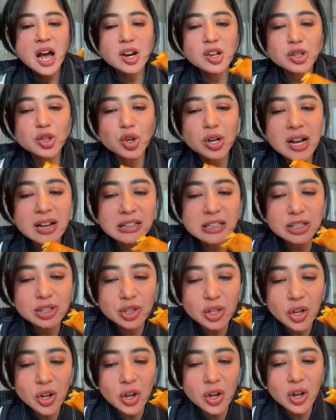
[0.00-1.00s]
Halo tukang
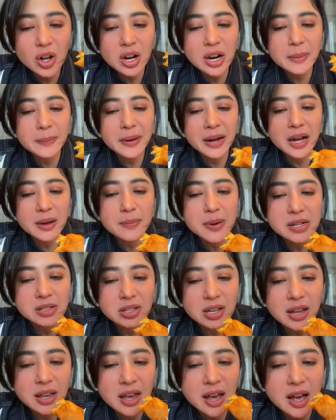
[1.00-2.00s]
risol, apa
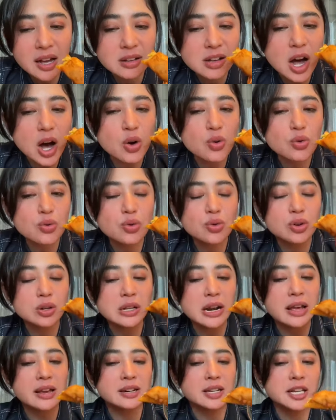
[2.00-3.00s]
kabar sayang? Gau,
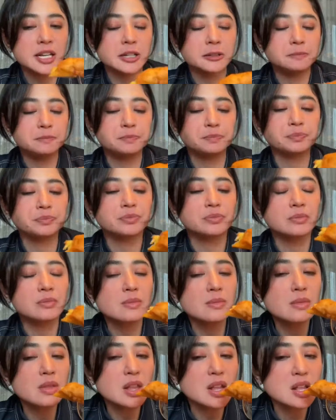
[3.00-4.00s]
Leni.
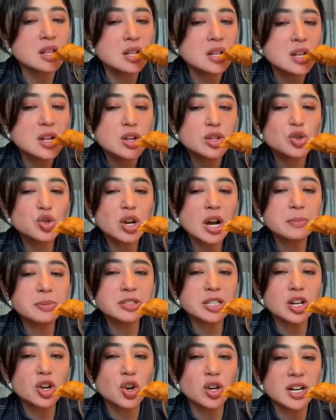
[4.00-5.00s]
Tukang
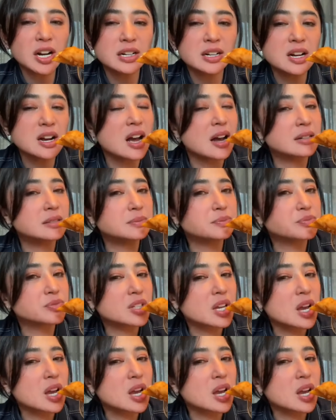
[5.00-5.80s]
pisang goreng ada nggak?